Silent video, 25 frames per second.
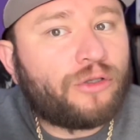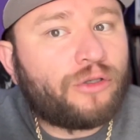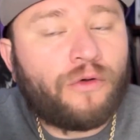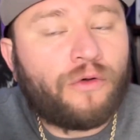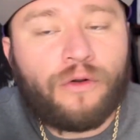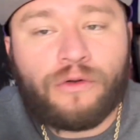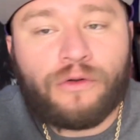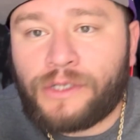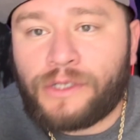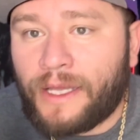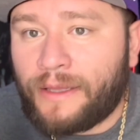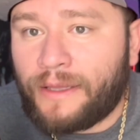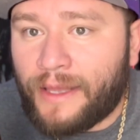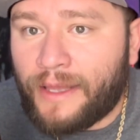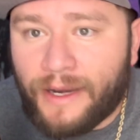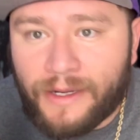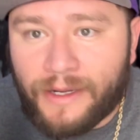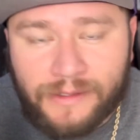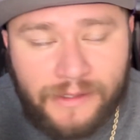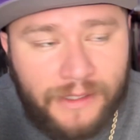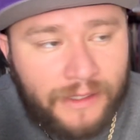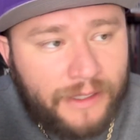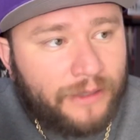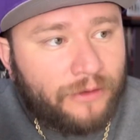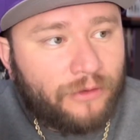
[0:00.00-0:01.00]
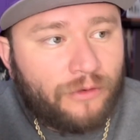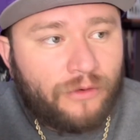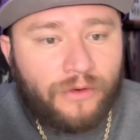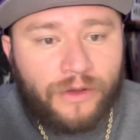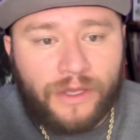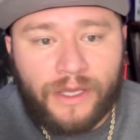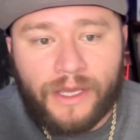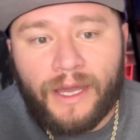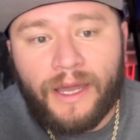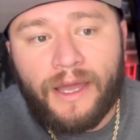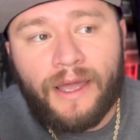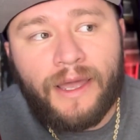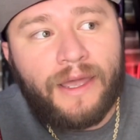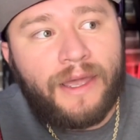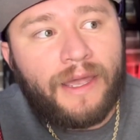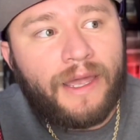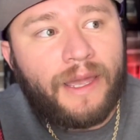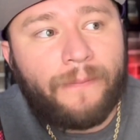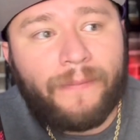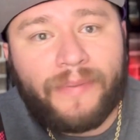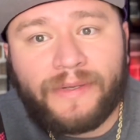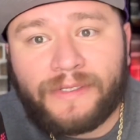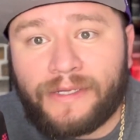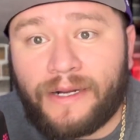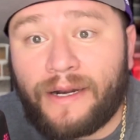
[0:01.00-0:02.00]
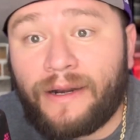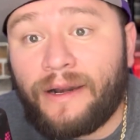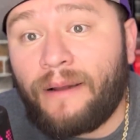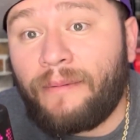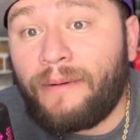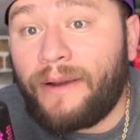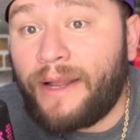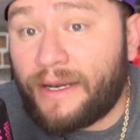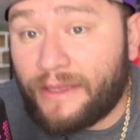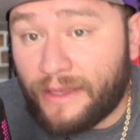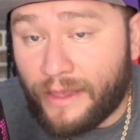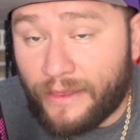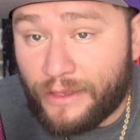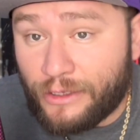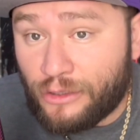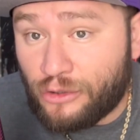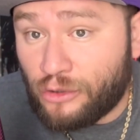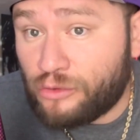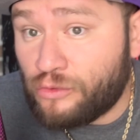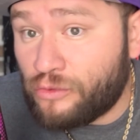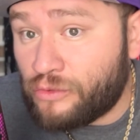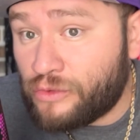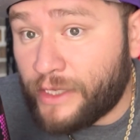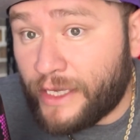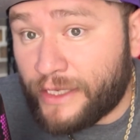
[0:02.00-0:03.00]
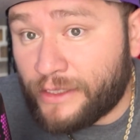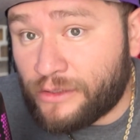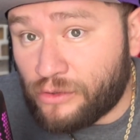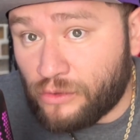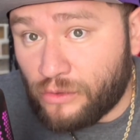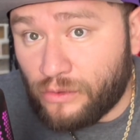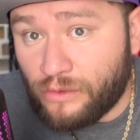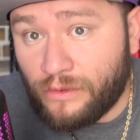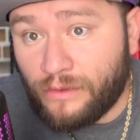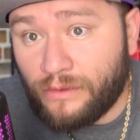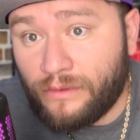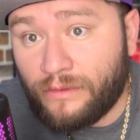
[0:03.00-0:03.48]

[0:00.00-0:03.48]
todos los canales de tecnología empezaran a hablar de dicho suceso.